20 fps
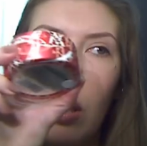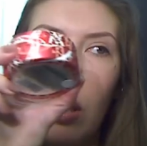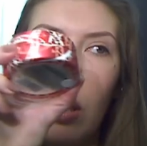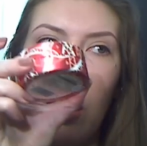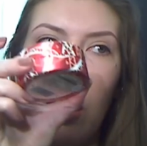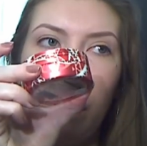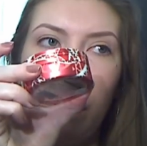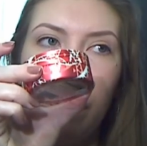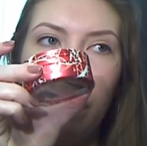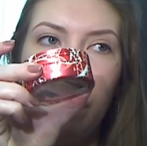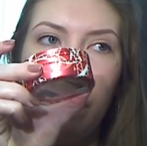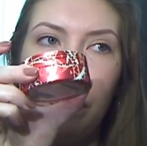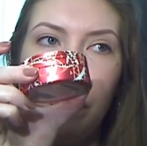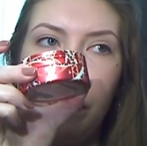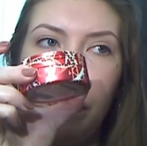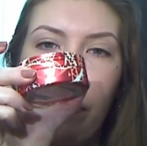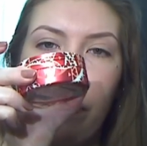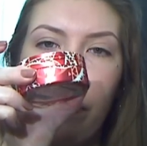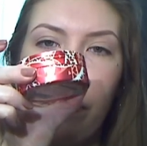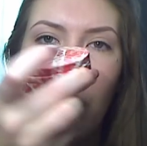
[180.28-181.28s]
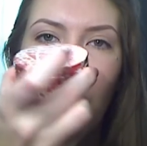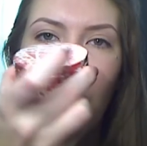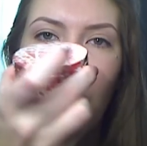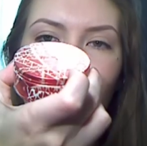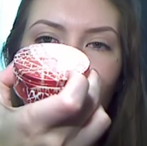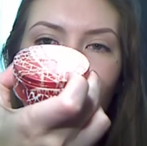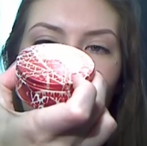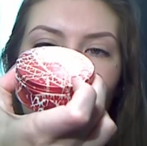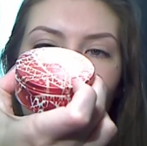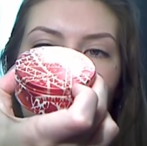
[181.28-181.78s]
Cream. такой
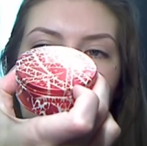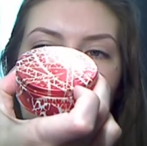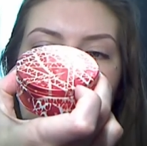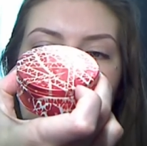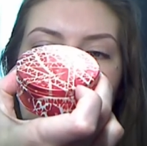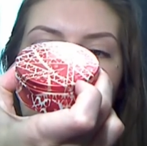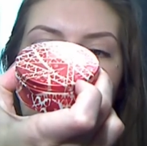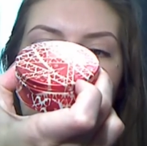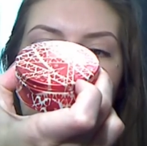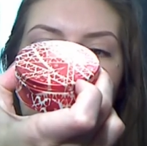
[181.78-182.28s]
вот он у меня красивой